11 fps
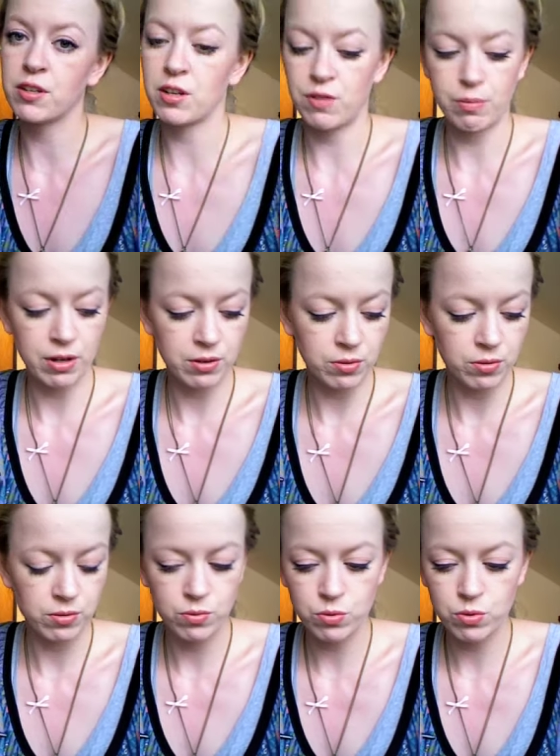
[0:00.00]
in der Verpackung.
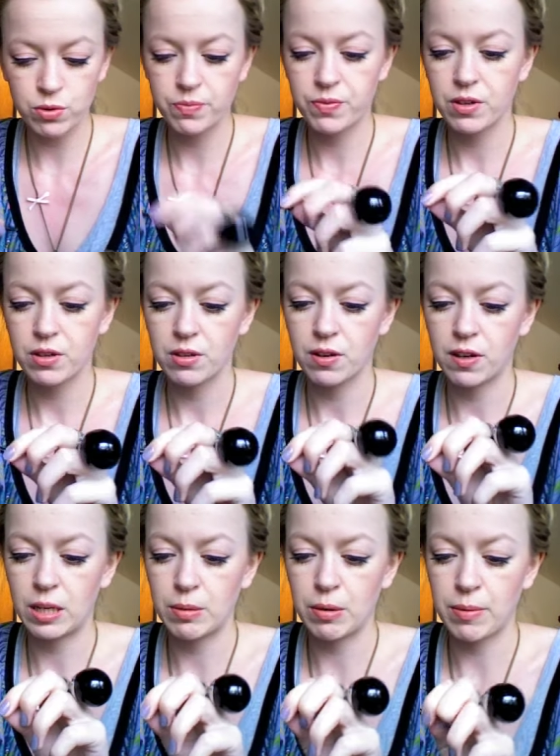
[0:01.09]

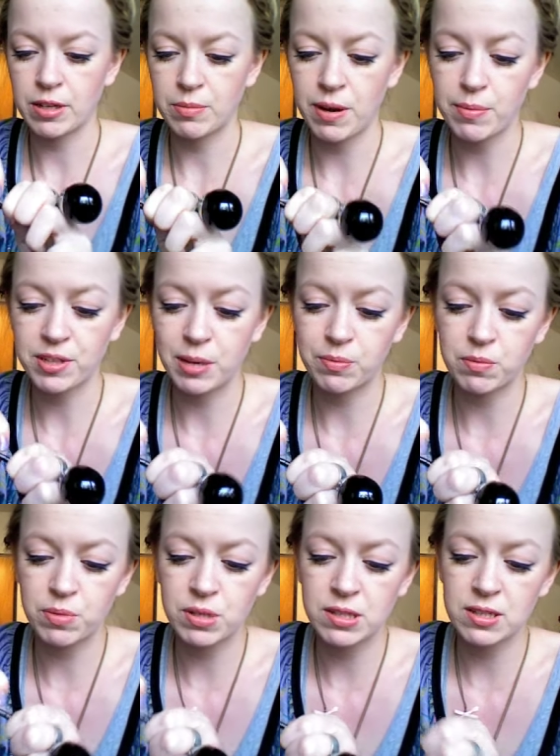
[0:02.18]
Kleber mache ich mal ab. Ich habe das
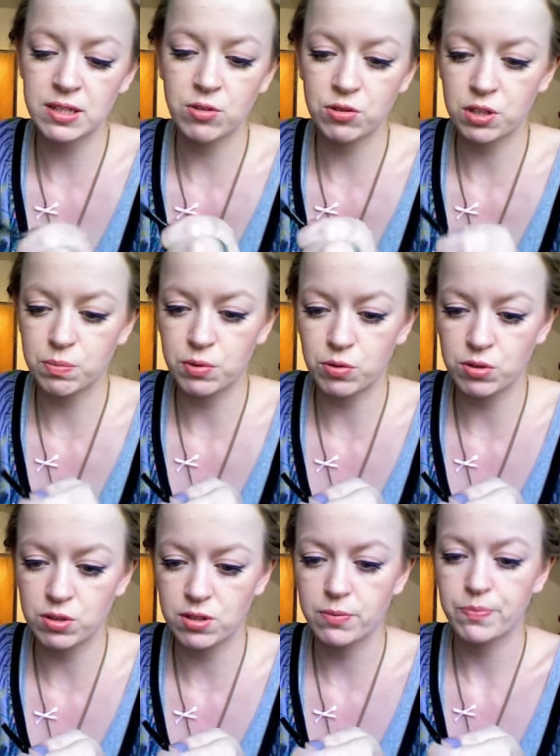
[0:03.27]
Pinselchen noch nicht
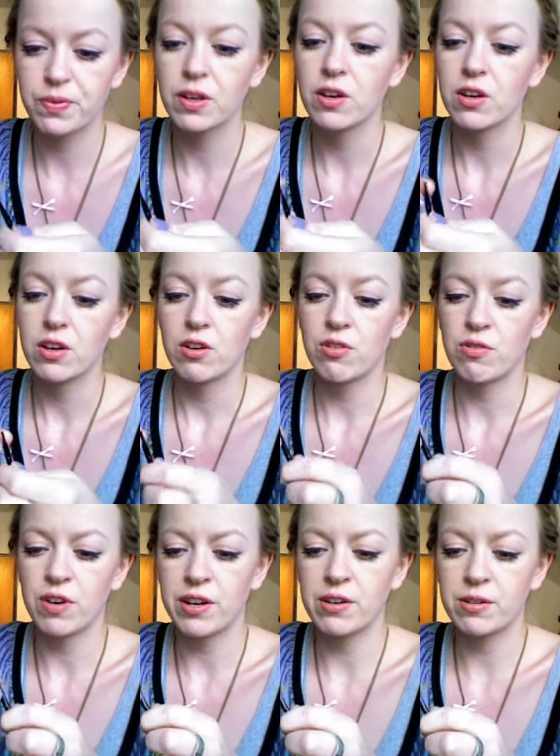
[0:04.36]
benutzt,
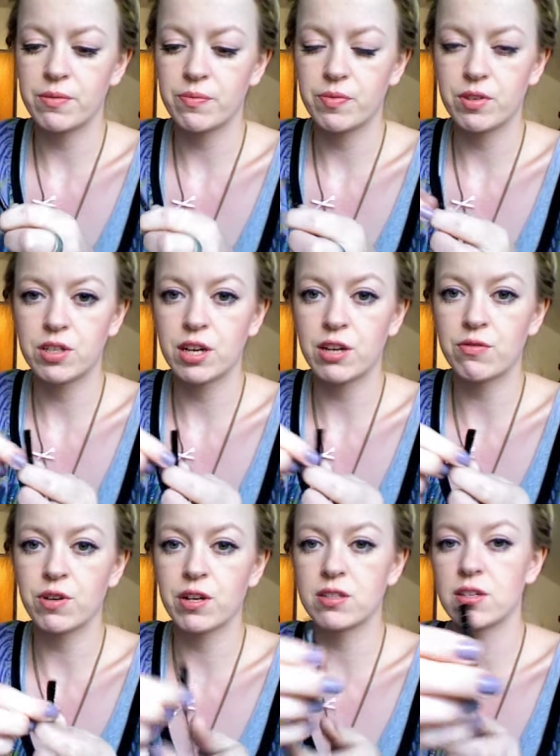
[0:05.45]
weil ich
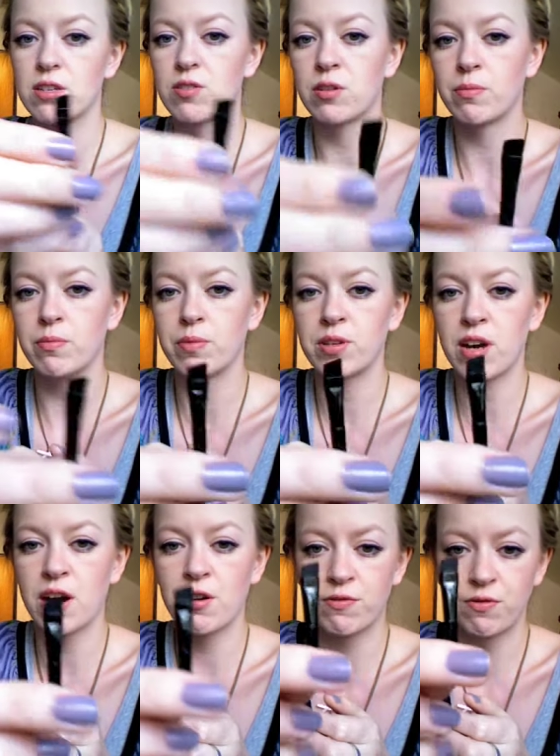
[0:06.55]
einfach jetzt nicht so den
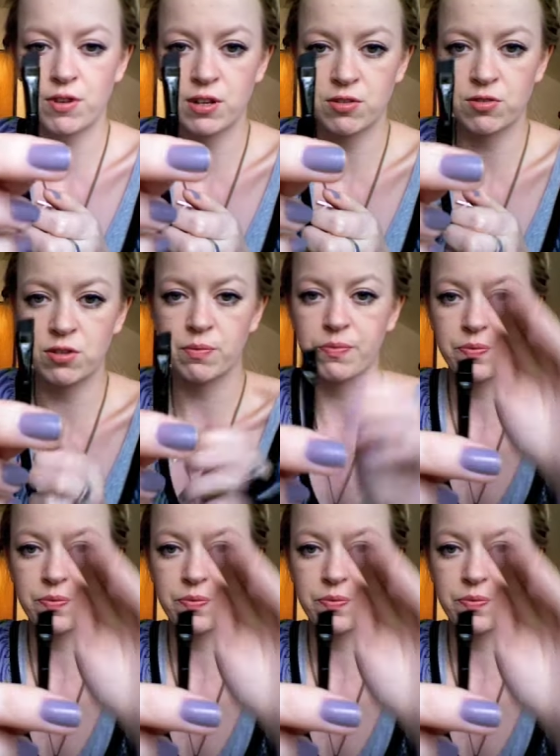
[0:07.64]
Bedarf an so einem